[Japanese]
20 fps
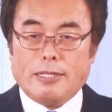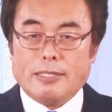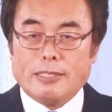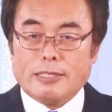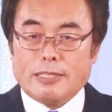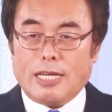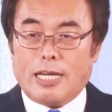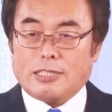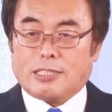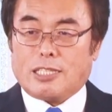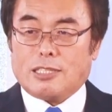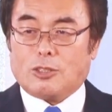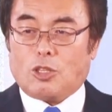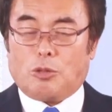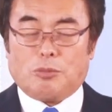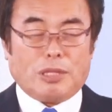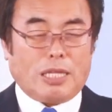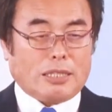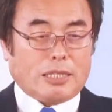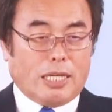イエス・キリストの
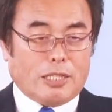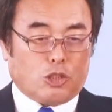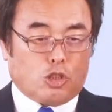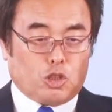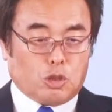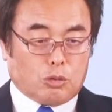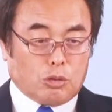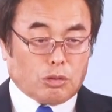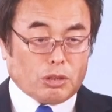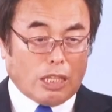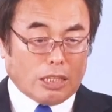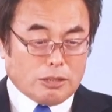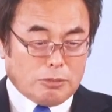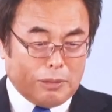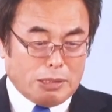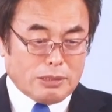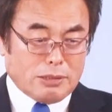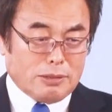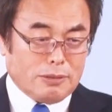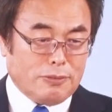皆で祝福いたしま
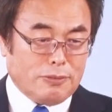す